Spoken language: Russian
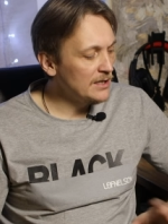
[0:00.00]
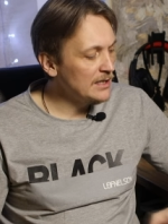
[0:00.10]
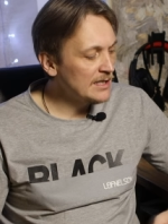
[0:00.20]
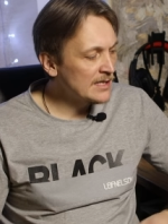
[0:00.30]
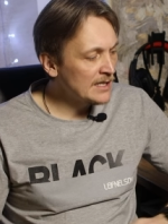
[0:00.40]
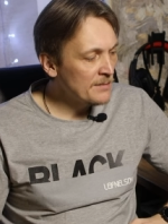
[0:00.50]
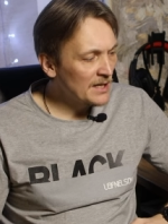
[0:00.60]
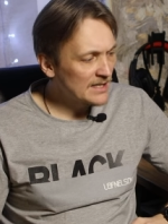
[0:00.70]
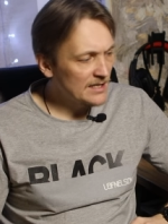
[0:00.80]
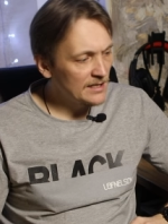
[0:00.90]
не
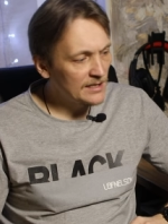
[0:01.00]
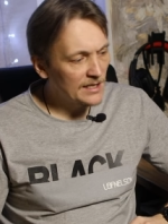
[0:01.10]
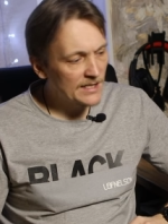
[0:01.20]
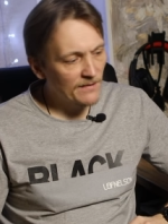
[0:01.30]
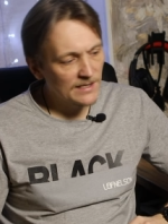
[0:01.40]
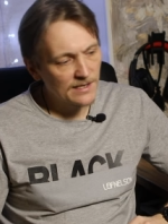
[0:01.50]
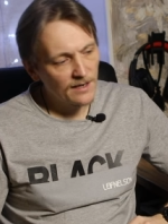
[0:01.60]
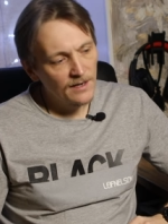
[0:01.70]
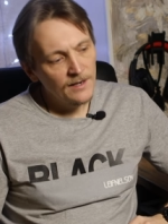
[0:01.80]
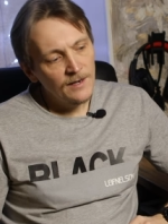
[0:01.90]
занимался, не
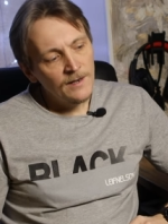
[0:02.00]
интересовался.